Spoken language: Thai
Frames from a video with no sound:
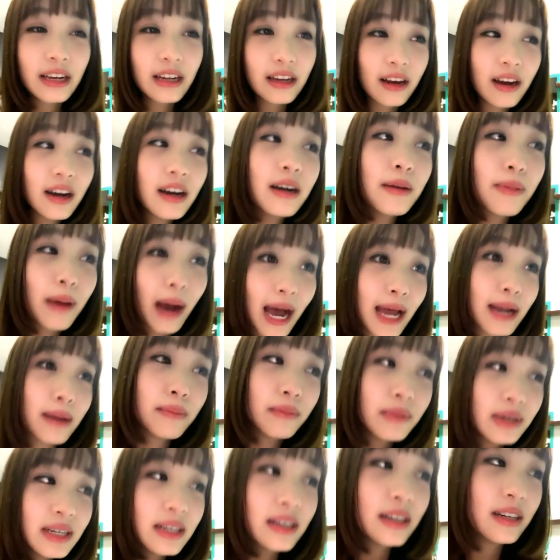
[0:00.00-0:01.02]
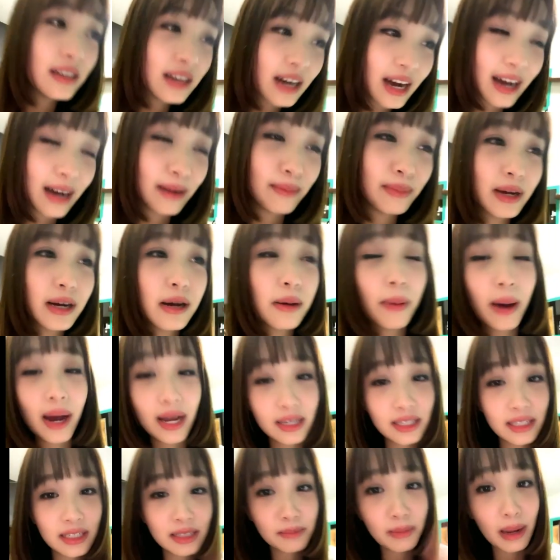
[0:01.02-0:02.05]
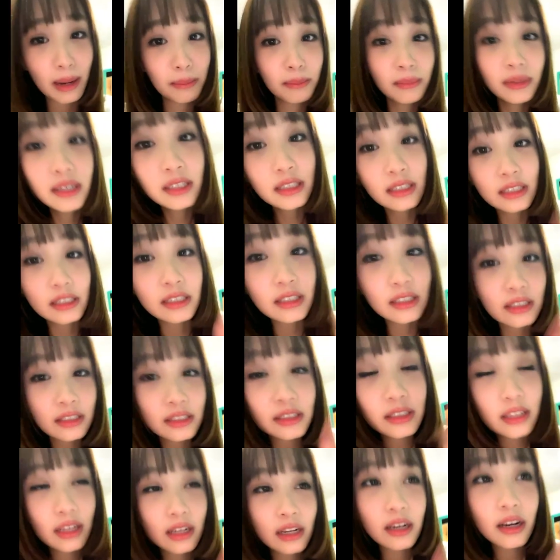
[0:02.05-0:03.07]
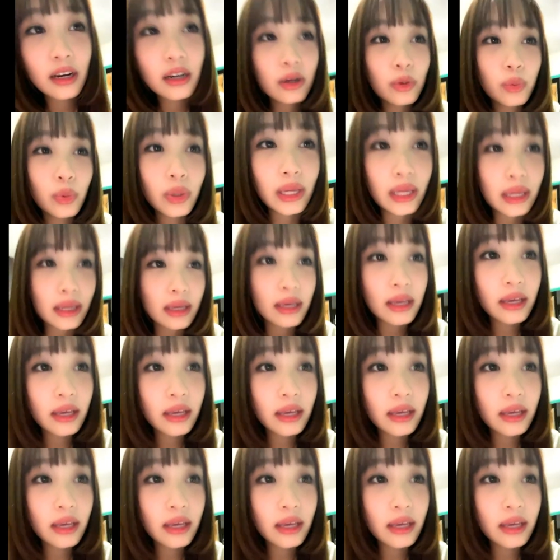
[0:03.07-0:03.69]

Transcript: ก็คือพัดมือค่ะมันคือพัดพัดมือก็คือหวี